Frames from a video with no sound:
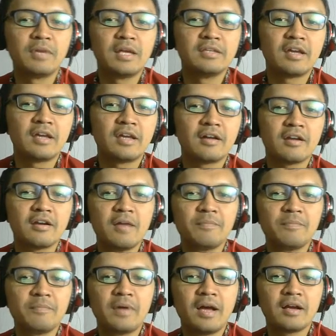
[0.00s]
belajar.
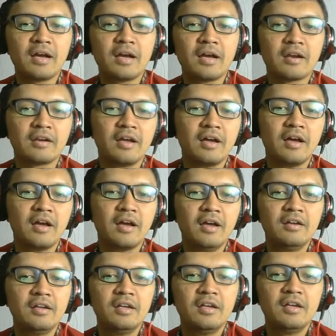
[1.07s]
Karena apa?
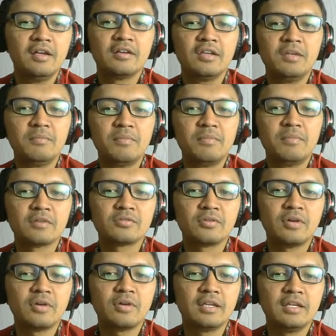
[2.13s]
Karena di Bang
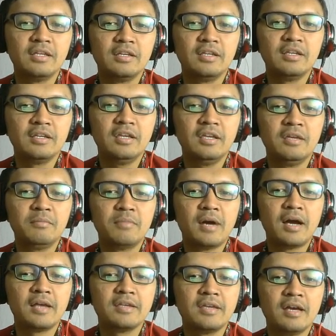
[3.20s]
Soal ini
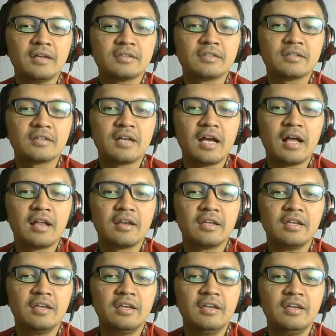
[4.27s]
banyak
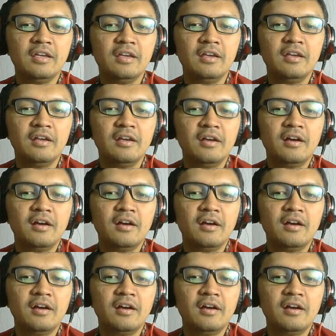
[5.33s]
sekali